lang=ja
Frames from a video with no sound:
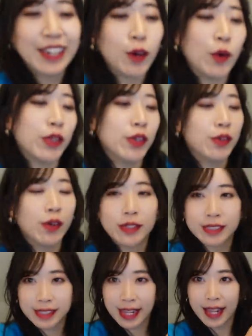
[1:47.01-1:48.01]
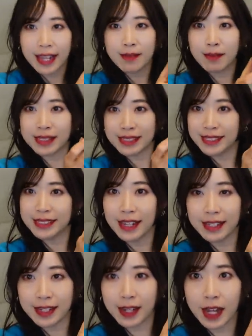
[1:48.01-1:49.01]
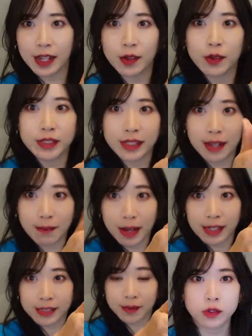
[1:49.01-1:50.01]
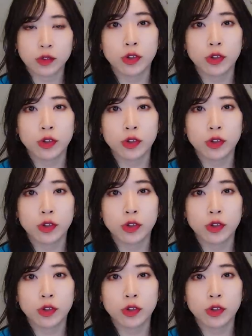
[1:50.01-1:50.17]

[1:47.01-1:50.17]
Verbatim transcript: 購入をして今実際に愛用しています